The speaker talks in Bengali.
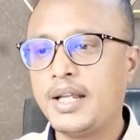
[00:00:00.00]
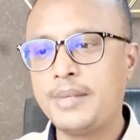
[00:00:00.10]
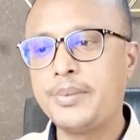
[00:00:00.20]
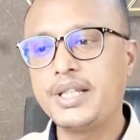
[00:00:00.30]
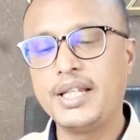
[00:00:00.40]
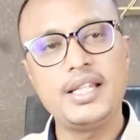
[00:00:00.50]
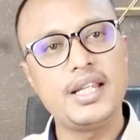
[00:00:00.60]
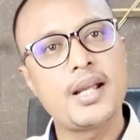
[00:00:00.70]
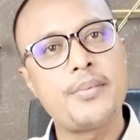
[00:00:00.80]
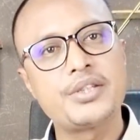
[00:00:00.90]
এর মধ্যে
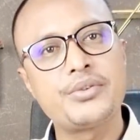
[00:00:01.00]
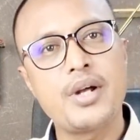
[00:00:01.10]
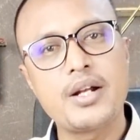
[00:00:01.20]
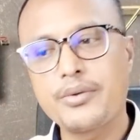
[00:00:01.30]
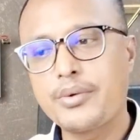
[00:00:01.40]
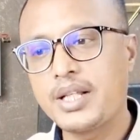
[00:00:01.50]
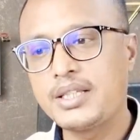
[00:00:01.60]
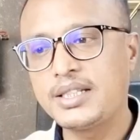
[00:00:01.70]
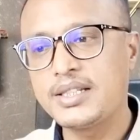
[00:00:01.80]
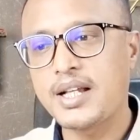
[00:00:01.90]
ইকামার জন্য আটক
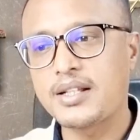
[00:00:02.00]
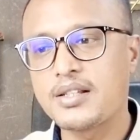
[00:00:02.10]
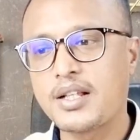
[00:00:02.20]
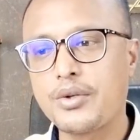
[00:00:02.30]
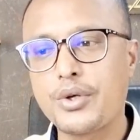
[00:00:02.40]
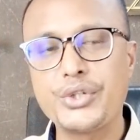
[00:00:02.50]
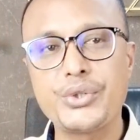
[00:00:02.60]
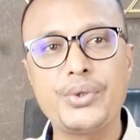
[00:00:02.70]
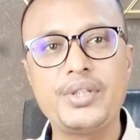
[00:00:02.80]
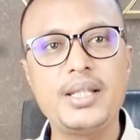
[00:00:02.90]
করেছে সাত হাজার
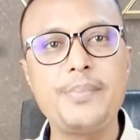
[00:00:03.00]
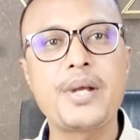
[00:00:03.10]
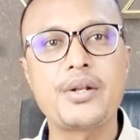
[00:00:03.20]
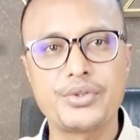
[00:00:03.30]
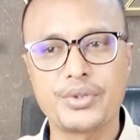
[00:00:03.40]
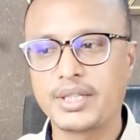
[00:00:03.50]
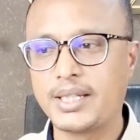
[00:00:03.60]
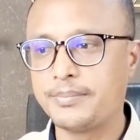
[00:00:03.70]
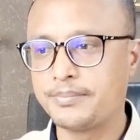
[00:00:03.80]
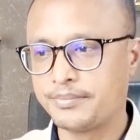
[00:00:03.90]
নয়শো তিপ্পান্ন
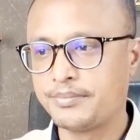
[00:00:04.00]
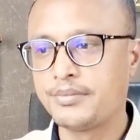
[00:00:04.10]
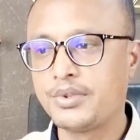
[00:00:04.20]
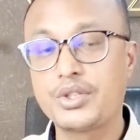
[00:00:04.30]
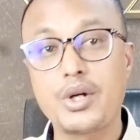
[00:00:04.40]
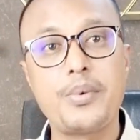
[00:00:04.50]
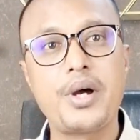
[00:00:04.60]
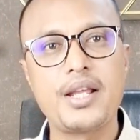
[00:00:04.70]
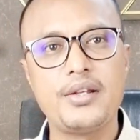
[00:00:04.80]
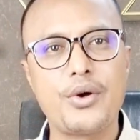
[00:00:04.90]
জনকে শ্রম
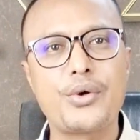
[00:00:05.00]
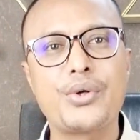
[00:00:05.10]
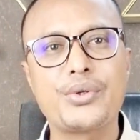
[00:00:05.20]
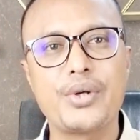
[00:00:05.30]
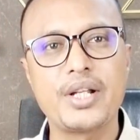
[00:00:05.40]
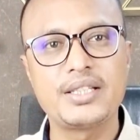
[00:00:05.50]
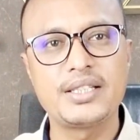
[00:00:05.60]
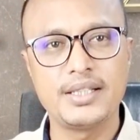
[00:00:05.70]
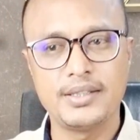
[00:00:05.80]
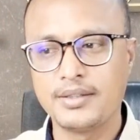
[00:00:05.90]
আইন লঙ্ঘন করেছে